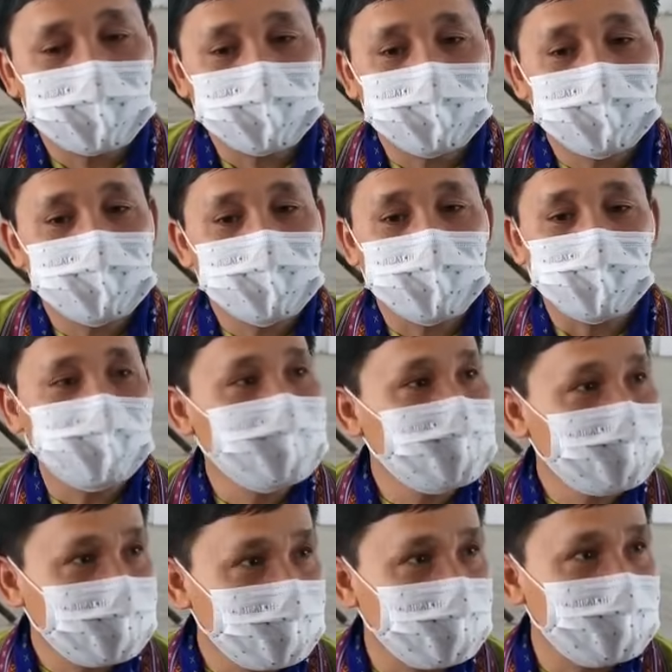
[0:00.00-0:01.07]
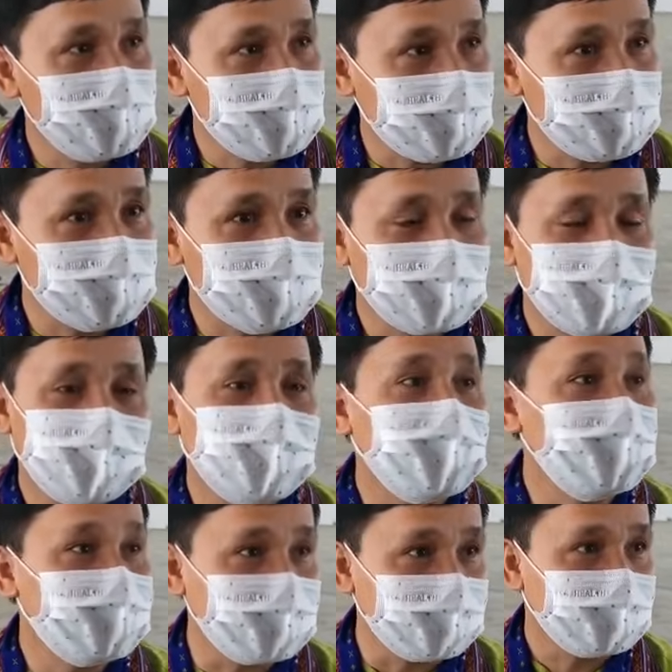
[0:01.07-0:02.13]
তাদের যে কমিটিগুলি হয়েছিল সেটা
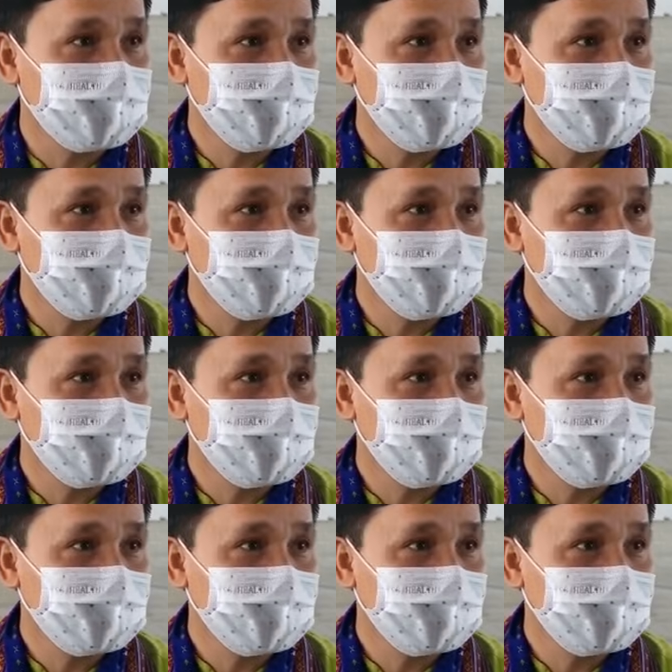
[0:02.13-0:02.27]
বেহেনি